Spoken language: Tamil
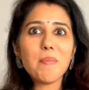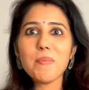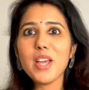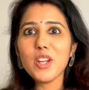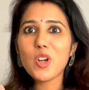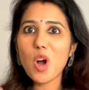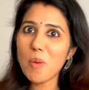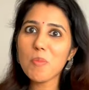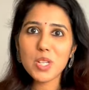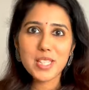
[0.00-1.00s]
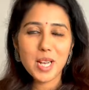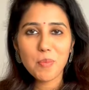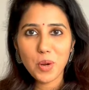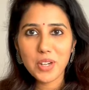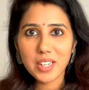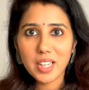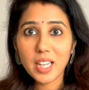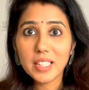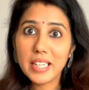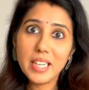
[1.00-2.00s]
கம்மியான காம்போ சேல் போயிட்டு இருக்கு
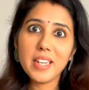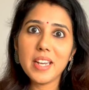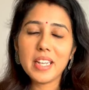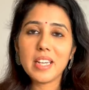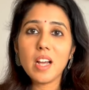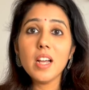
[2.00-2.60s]
அது என்னன்னு கேட்டீங்கன்னா